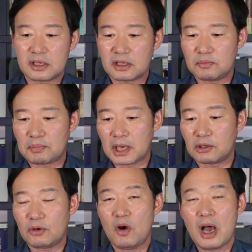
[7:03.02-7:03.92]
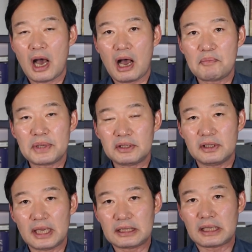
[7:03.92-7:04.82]
지급하기로
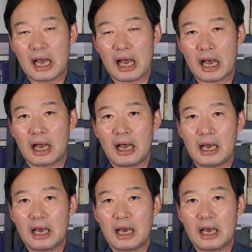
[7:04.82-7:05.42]
합의를 했다